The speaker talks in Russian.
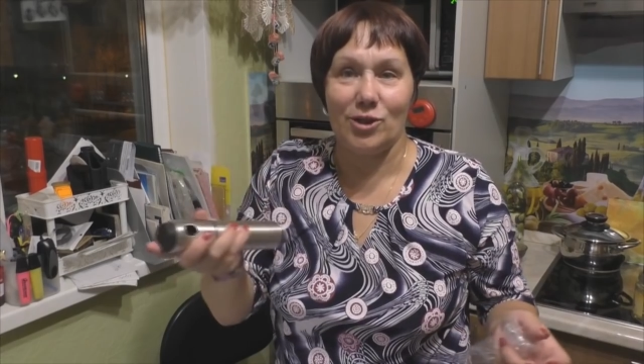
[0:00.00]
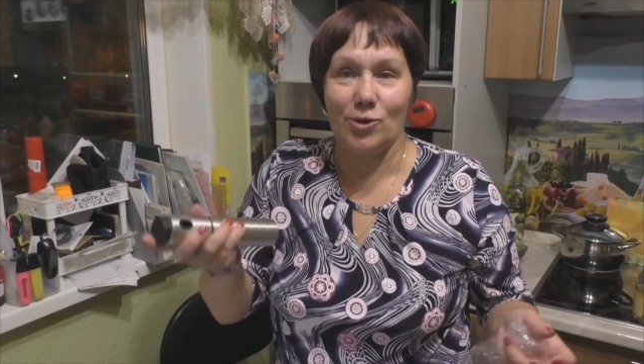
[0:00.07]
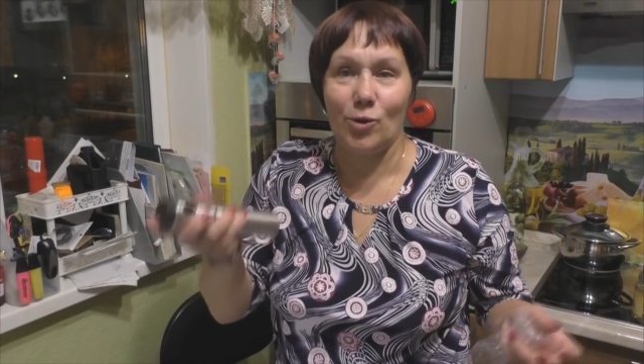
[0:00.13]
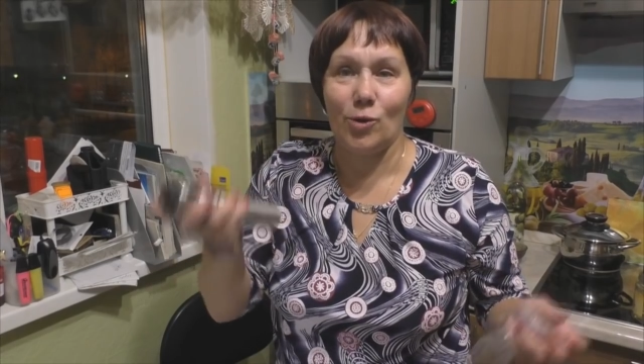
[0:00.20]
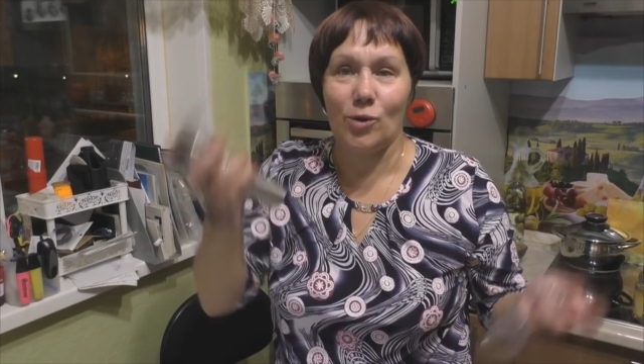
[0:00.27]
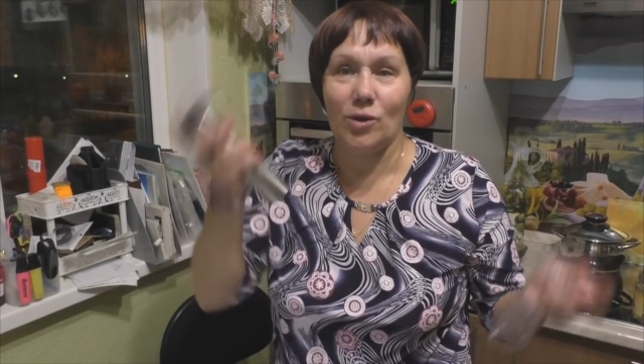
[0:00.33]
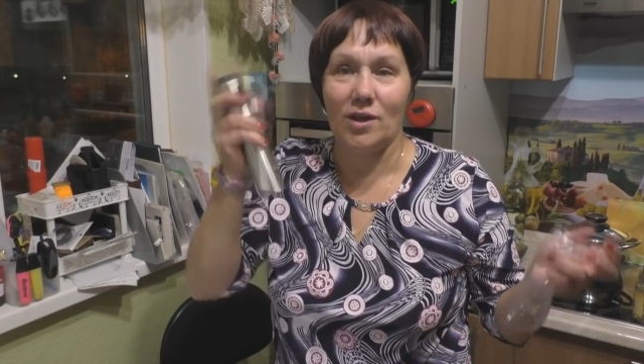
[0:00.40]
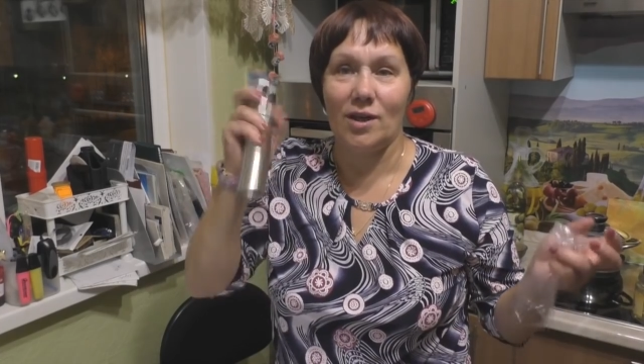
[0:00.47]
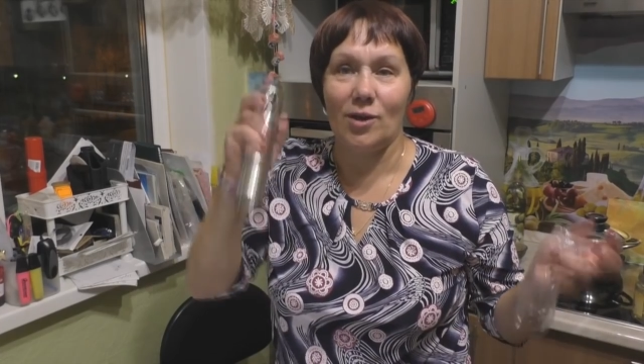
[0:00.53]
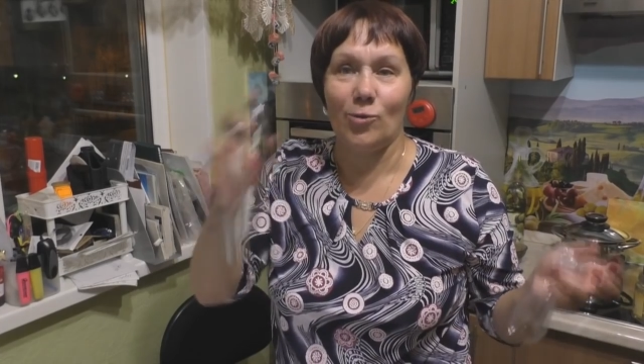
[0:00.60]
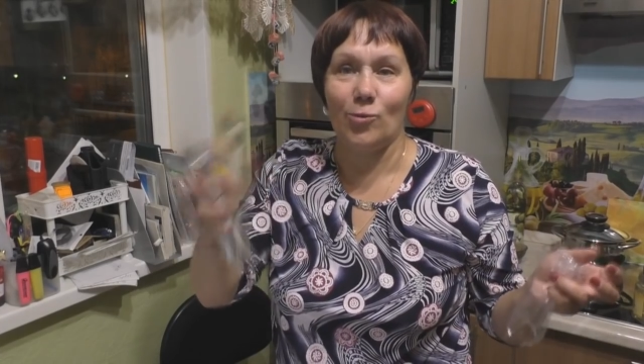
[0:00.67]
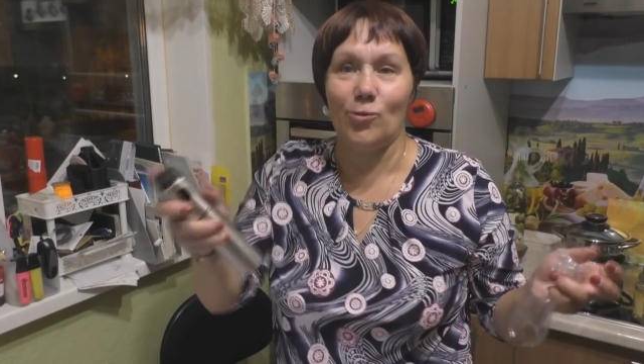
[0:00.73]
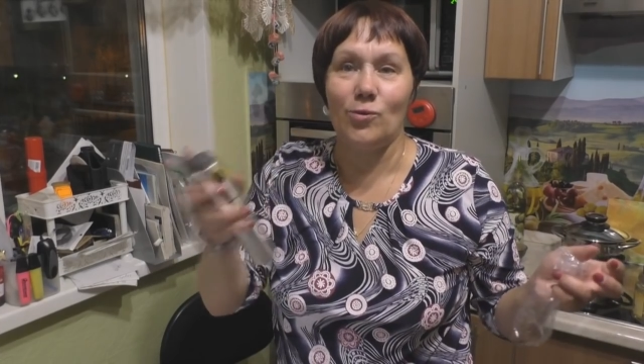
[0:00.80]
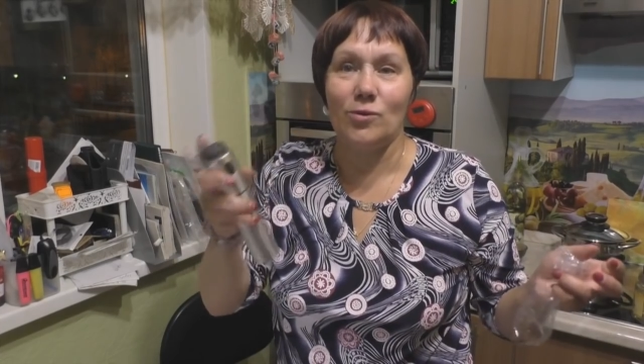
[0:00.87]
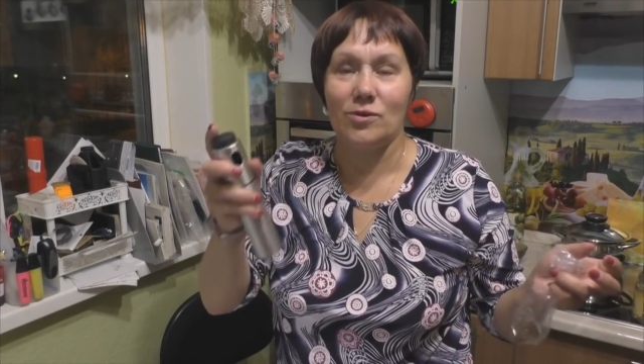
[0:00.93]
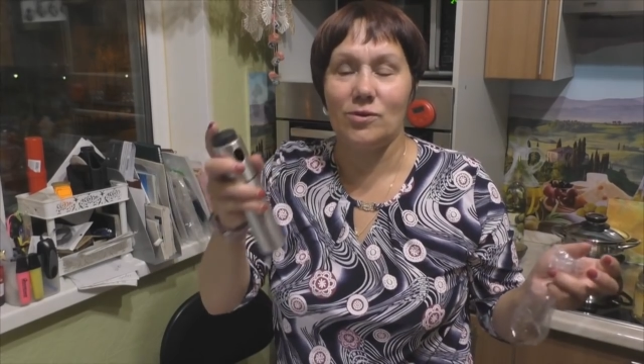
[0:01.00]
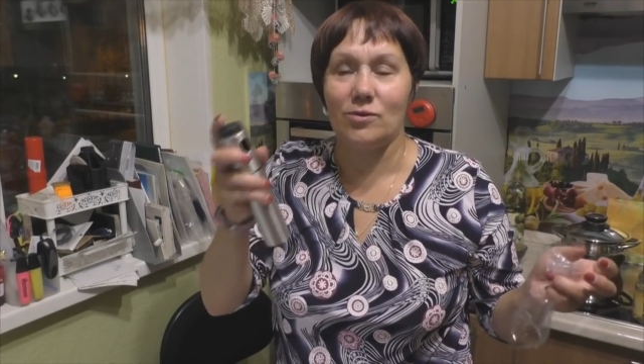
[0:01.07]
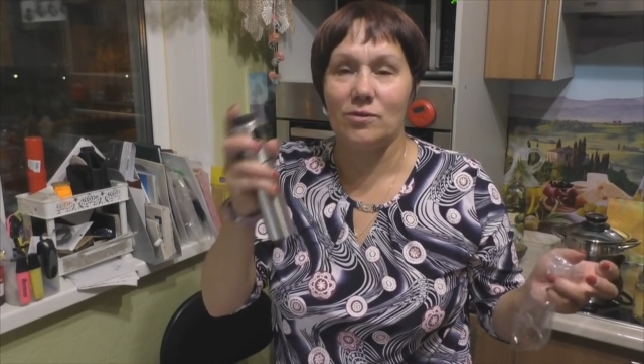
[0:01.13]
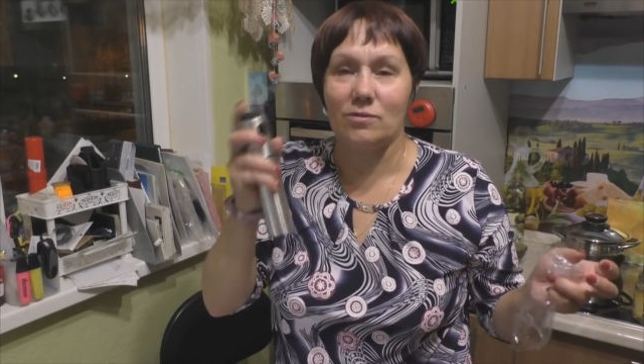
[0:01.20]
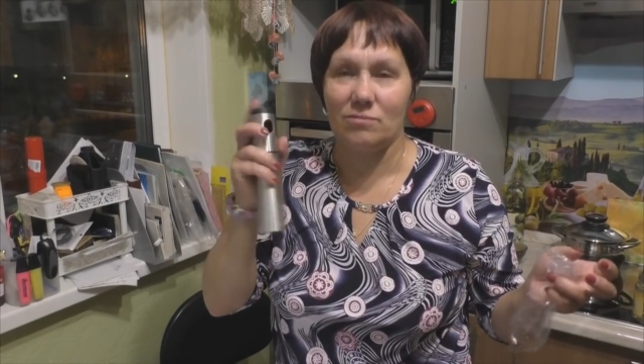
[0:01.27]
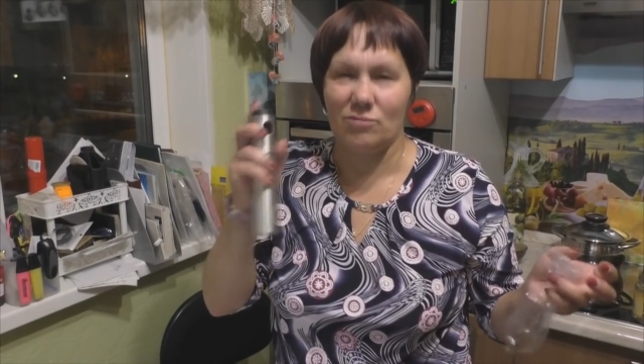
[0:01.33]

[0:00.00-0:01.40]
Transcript: сок, или уксус.